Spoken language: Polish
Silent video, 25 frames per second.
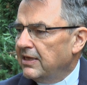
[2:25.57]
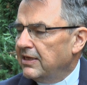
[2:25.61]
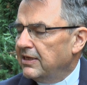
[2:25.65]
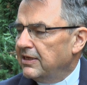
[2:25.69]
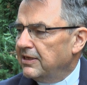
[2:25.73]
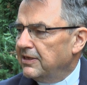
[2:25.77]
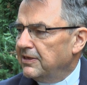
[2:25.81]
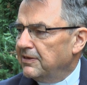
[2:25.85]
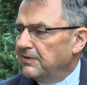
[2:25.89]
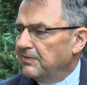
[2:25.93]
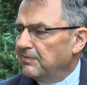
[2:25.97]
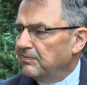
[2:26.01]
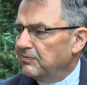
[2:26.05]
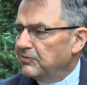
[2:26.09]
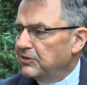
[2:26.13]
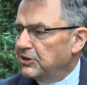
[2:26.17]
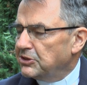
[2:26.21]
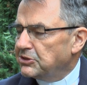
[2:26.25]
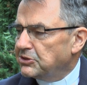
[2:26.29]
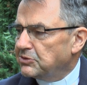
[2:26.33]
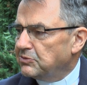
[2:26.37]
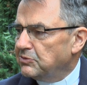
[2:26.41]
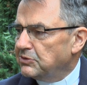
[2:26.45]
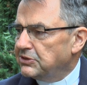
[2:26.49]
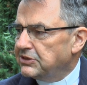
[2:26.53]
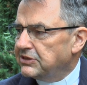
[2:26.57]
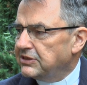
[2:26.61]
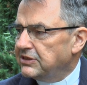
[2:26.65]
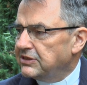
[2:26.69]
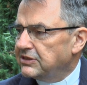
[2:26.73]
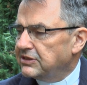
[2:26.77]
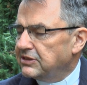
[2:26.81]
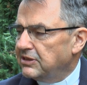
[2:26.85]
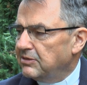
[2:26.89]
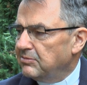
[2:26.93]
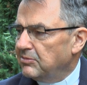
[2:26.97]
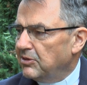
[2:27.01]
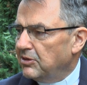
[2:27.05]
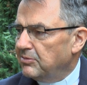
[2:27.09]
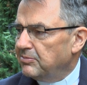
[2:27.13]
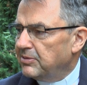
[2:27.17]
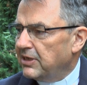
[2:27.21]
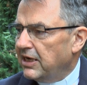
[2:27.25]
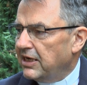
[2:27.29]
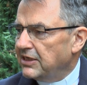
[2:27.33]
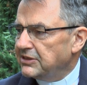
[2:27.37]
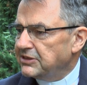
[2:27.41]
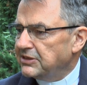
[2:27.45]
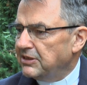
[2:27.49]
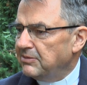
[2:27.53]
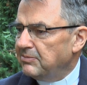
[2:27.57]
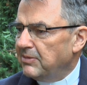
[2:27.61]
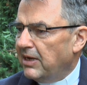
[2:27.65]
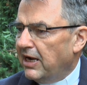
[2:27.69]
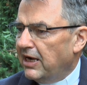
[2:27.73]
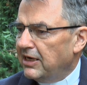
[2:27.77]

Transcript: Y, dyskusji z tym obrazem,